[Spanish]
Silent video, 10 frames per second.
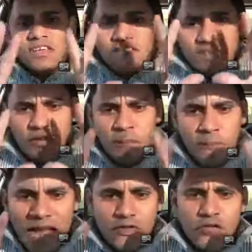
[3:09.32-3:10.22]
Si un
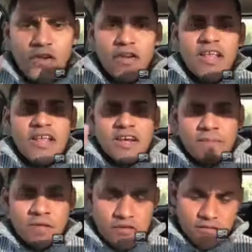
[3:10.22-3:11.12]
plato de frijoles, le
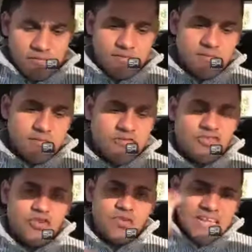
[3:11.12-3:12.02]
repito,
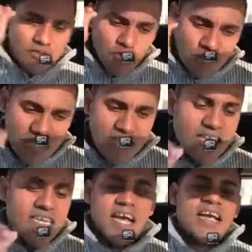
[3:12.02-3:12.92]
si una
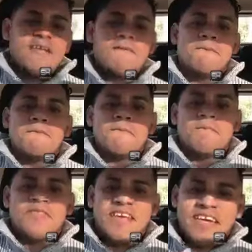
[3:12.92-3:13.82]
tortilla le dan,
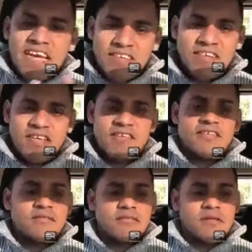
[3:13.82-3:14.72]
de
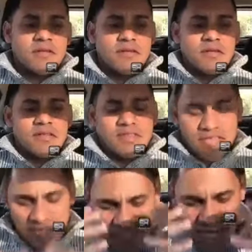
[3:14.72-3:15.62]
gracias.
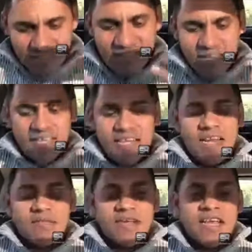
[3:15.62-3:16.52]
De gracias que
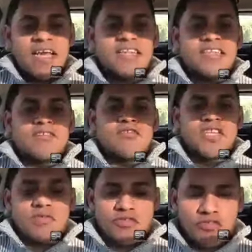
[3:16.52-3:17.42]
la, que la gente
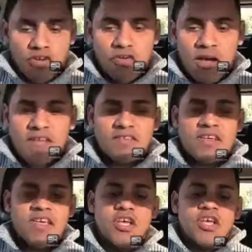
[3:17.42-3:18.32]
con devoción lo
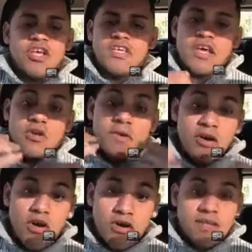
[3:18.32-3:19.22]
hace y a lo
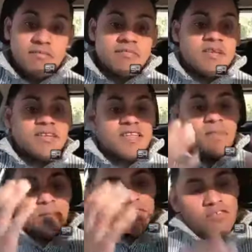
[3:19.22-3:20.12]
mejor
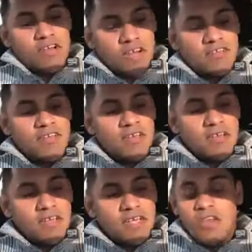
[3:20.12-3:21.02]
estas personas
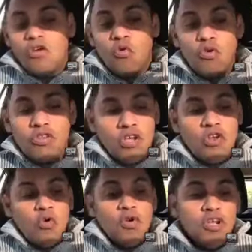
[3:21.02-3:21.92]
es lo, es
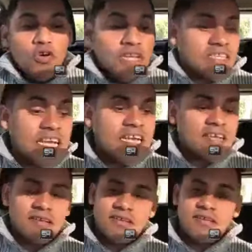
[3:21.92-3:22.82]
lo único que tienen.